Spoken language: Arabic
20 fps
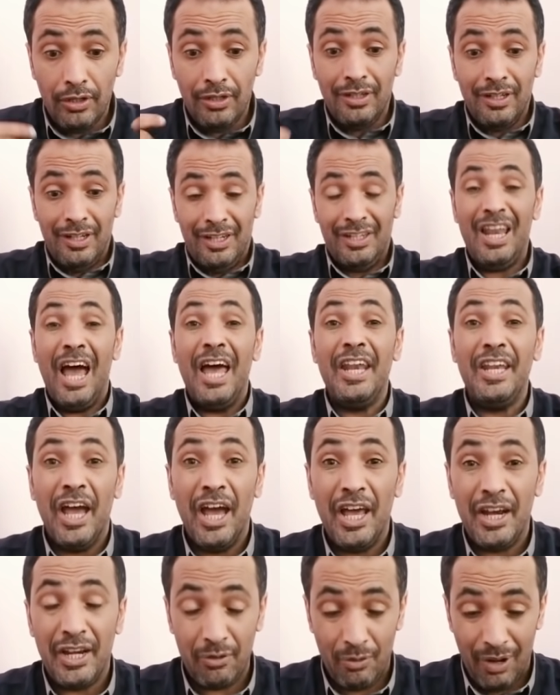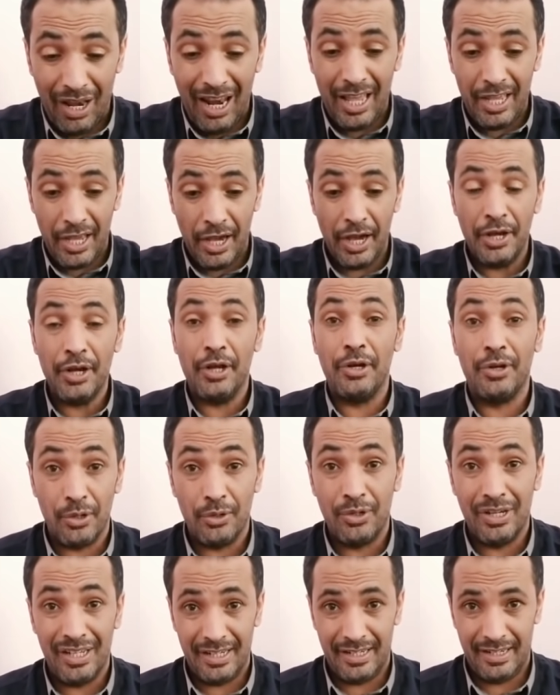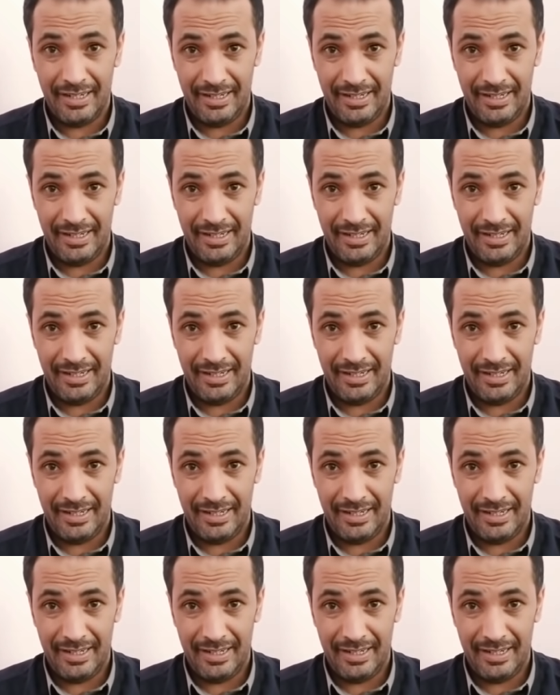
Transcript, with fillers: احنا نهر ولا يهر الرول لنا